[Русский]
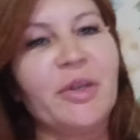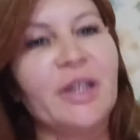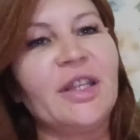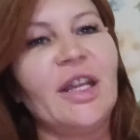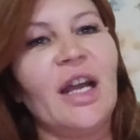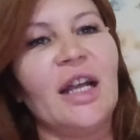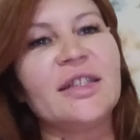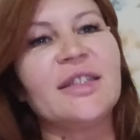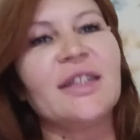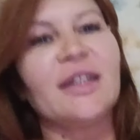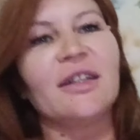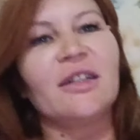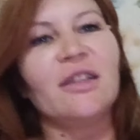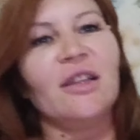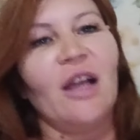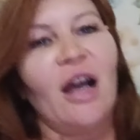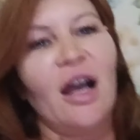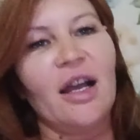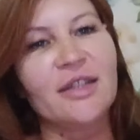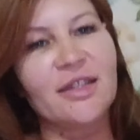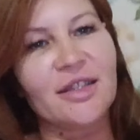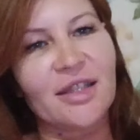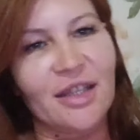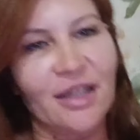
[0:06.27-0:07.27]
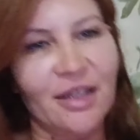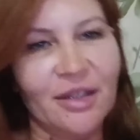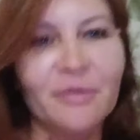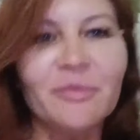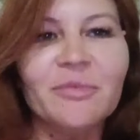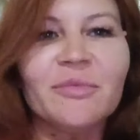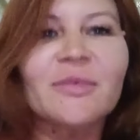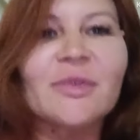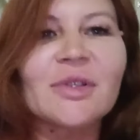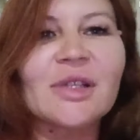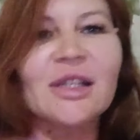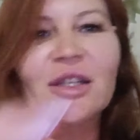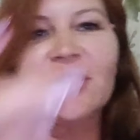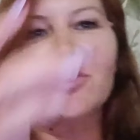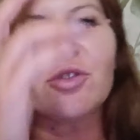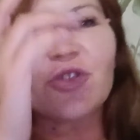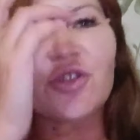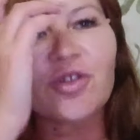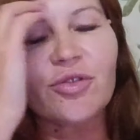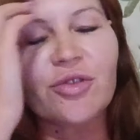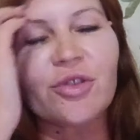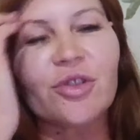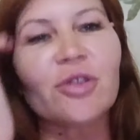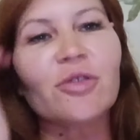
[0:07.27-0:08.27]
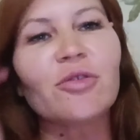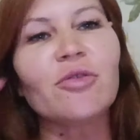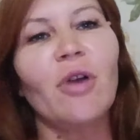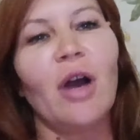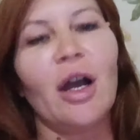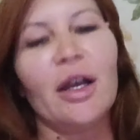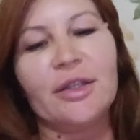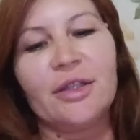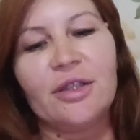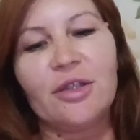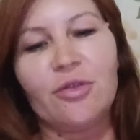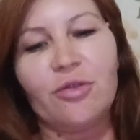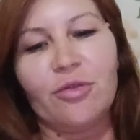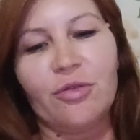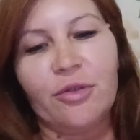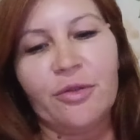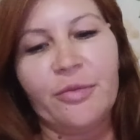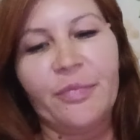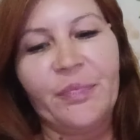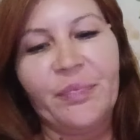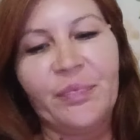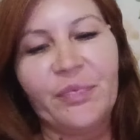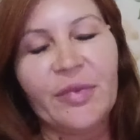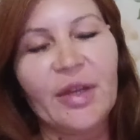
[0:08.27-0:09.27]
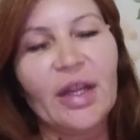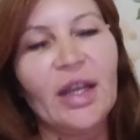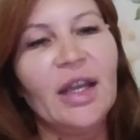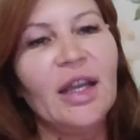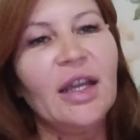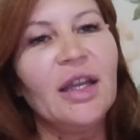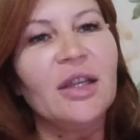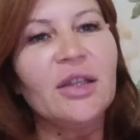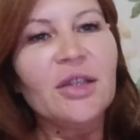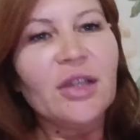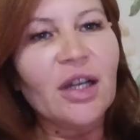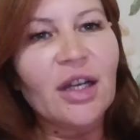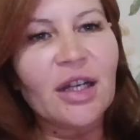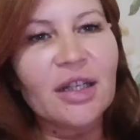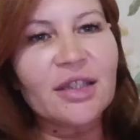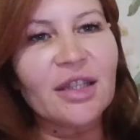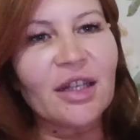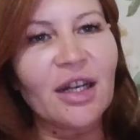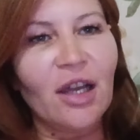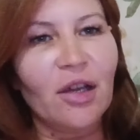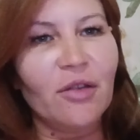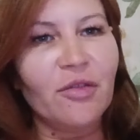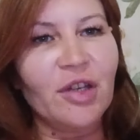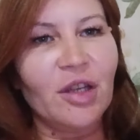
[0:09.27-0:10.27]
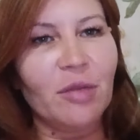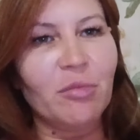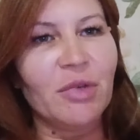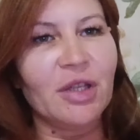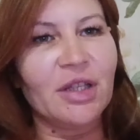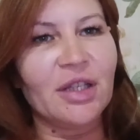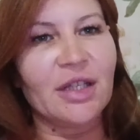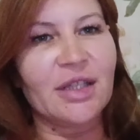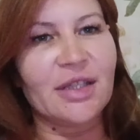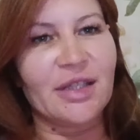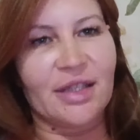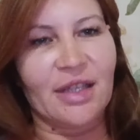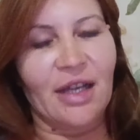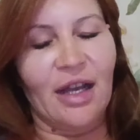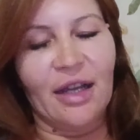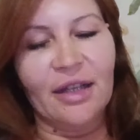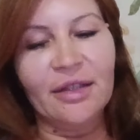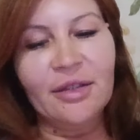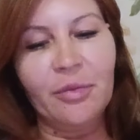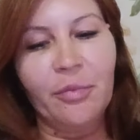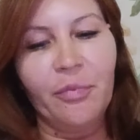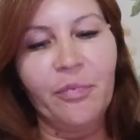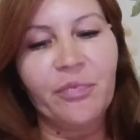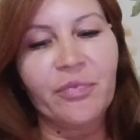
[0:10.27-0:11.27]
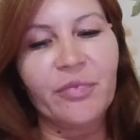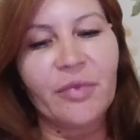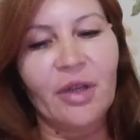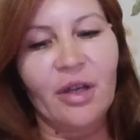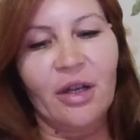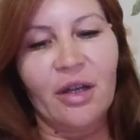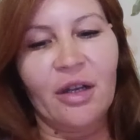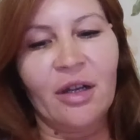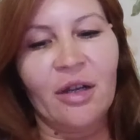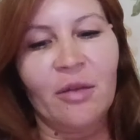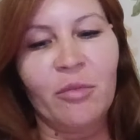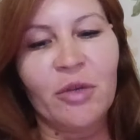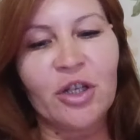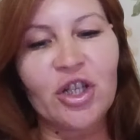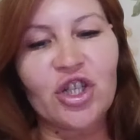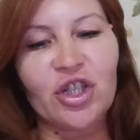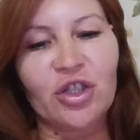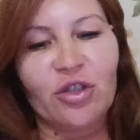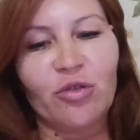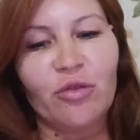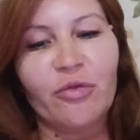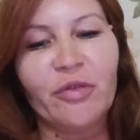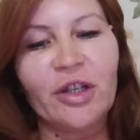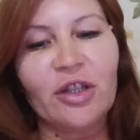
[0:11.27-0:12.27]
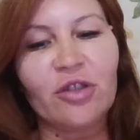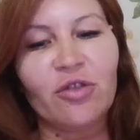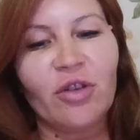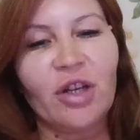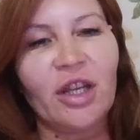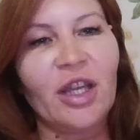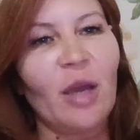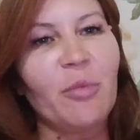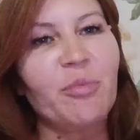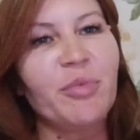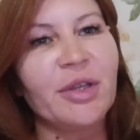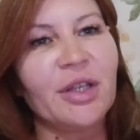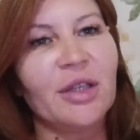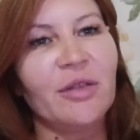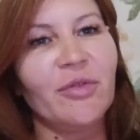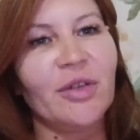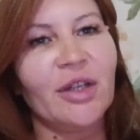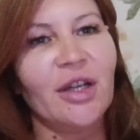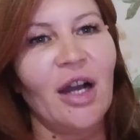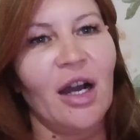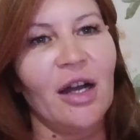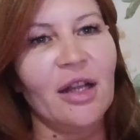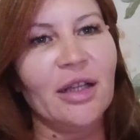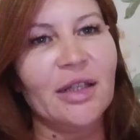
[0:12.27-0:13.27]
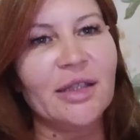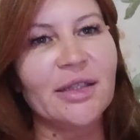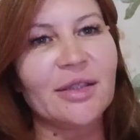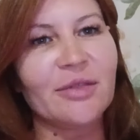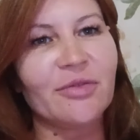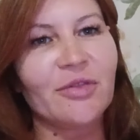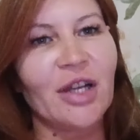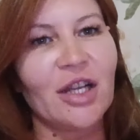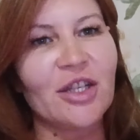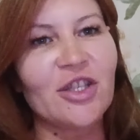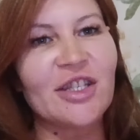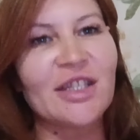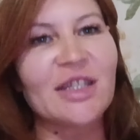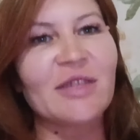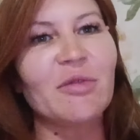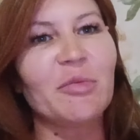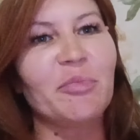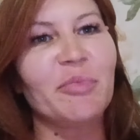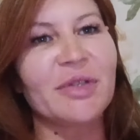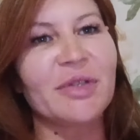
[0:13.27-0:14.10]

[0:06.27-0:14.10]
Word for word: придать огласке следующую ситуацию. Некоторое время назад а, машину, в которой я передвигалась в качестве